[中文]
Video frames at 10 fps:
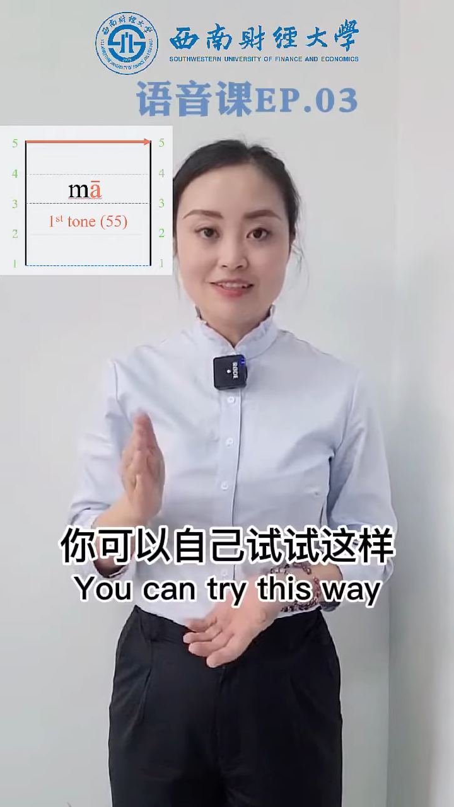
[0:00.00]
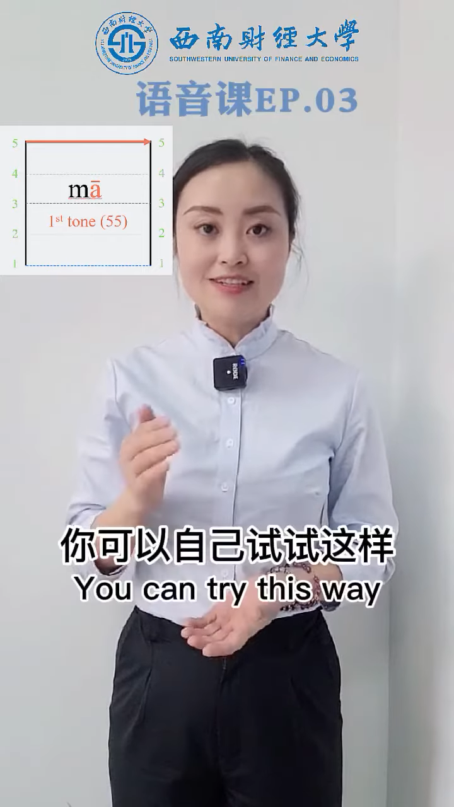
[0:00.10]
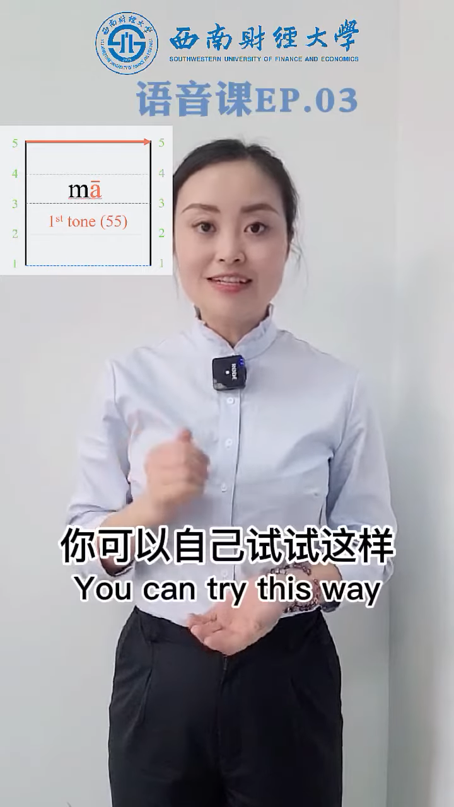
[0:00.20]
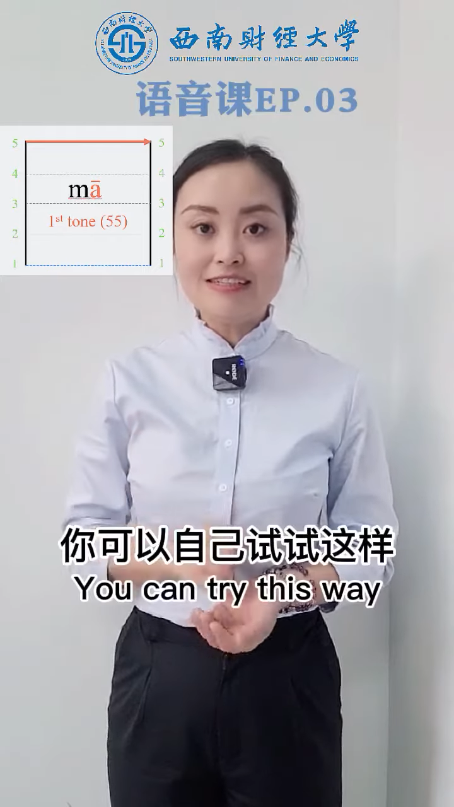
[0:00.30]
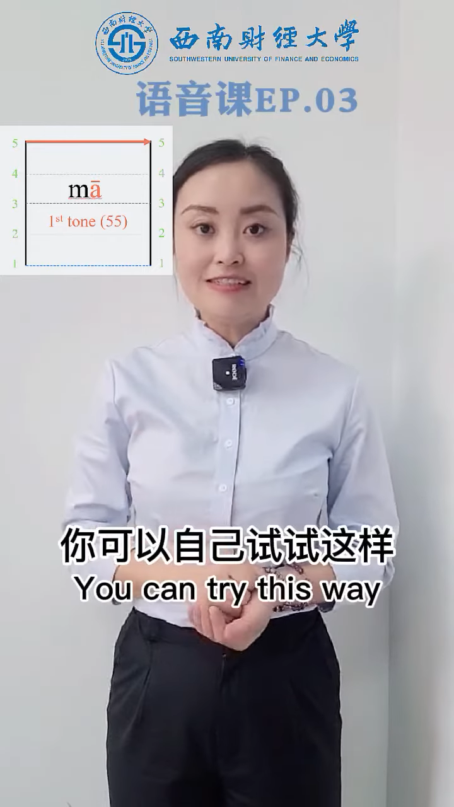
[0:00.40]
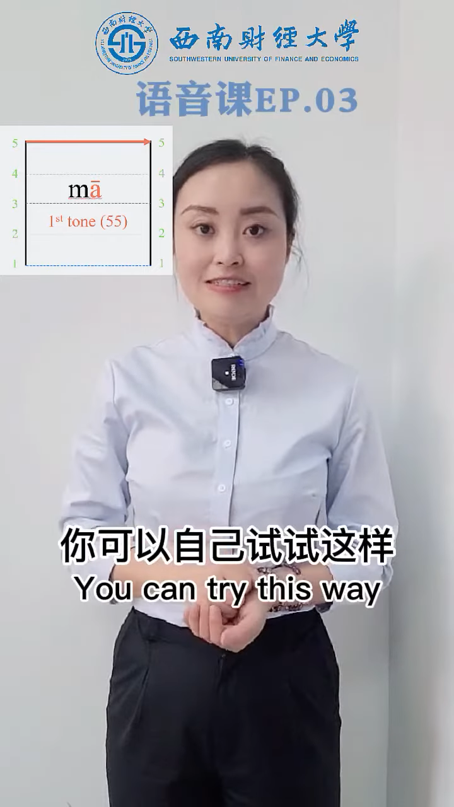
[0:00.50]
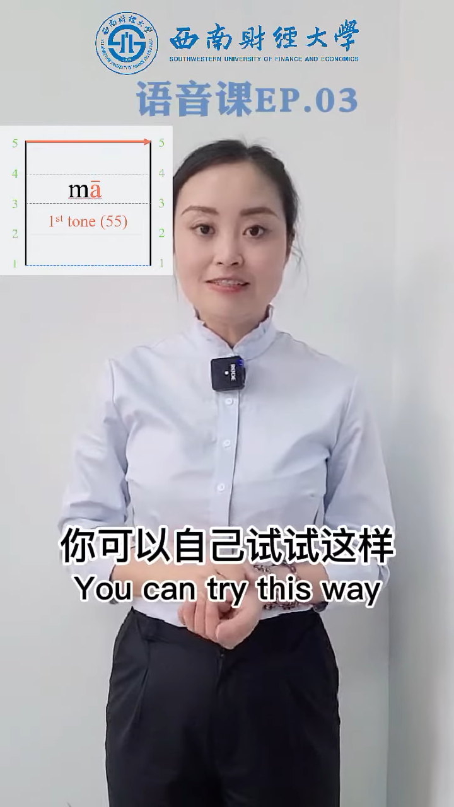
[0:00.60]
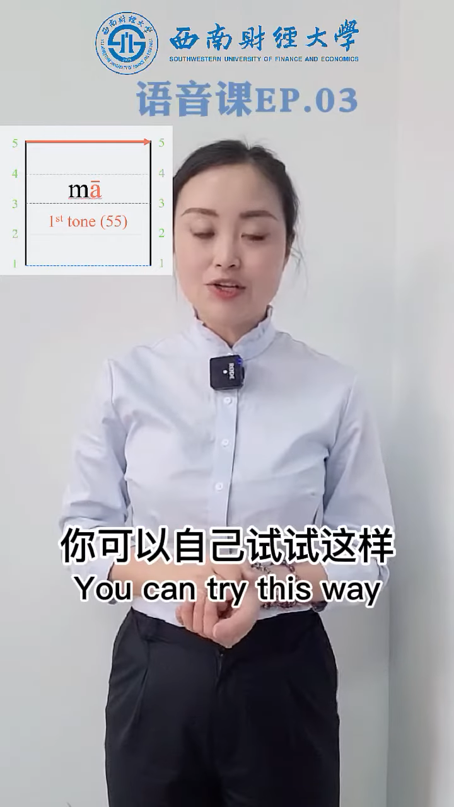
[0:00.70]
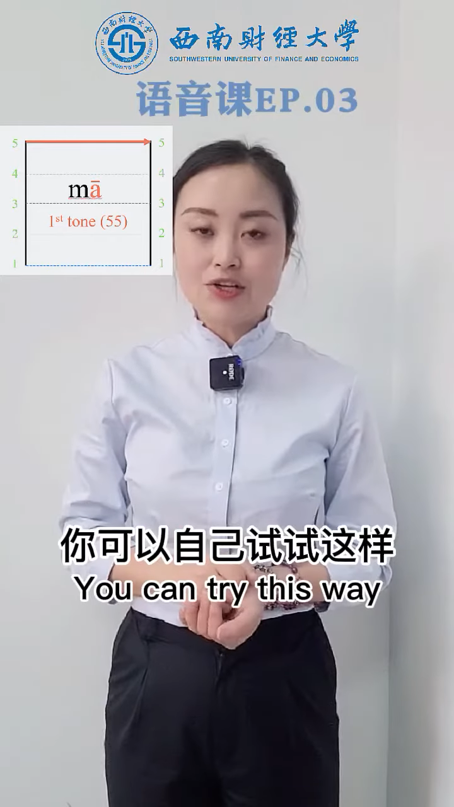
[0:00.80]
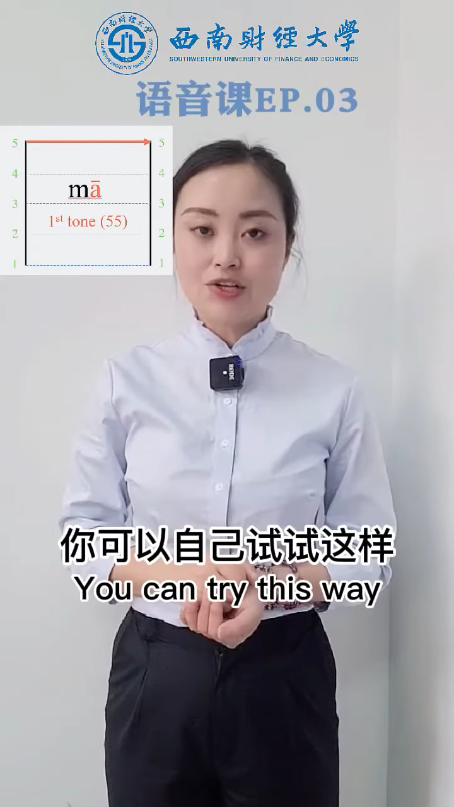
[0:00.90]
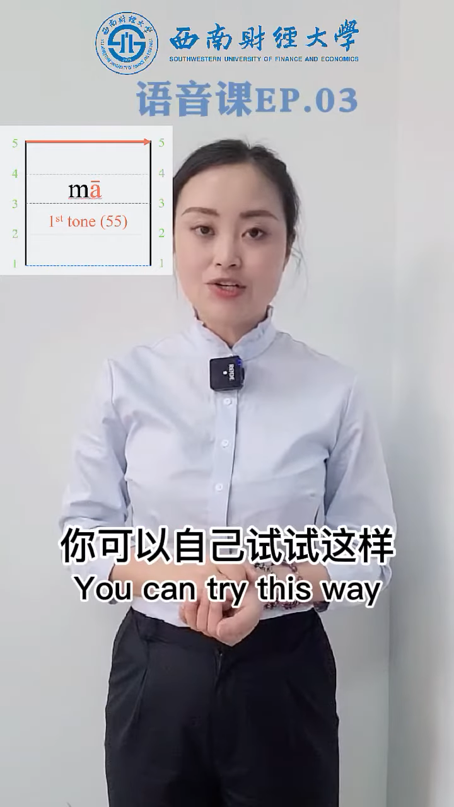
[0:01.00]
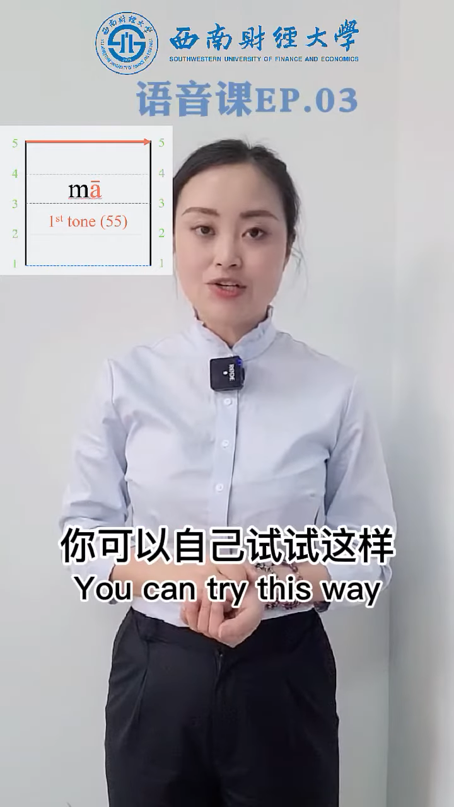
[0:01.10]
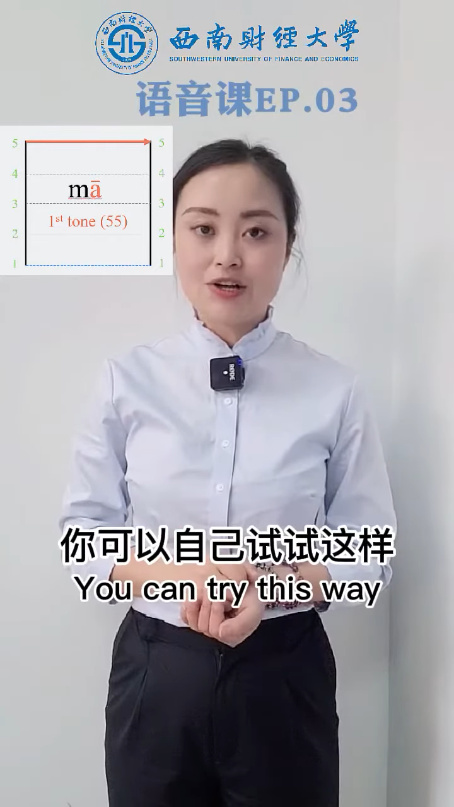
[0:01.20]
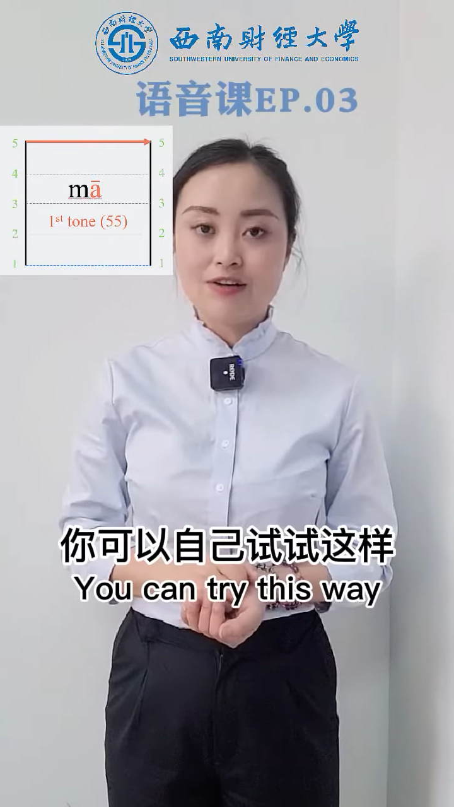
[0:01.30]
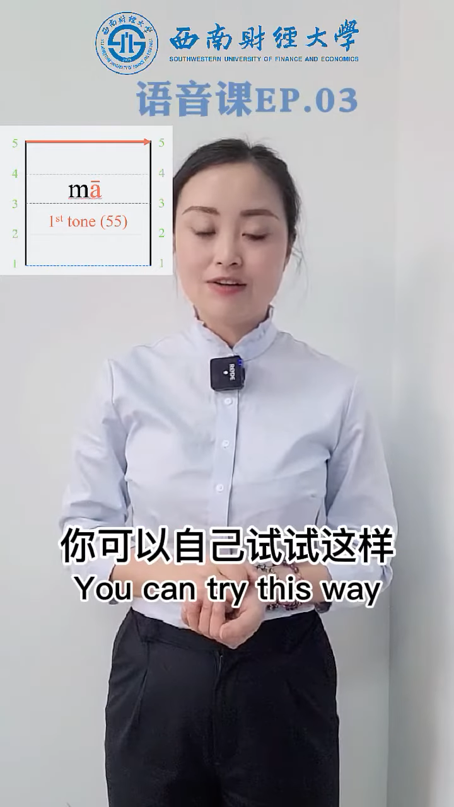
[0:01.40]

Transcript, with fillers: 可以自己试试。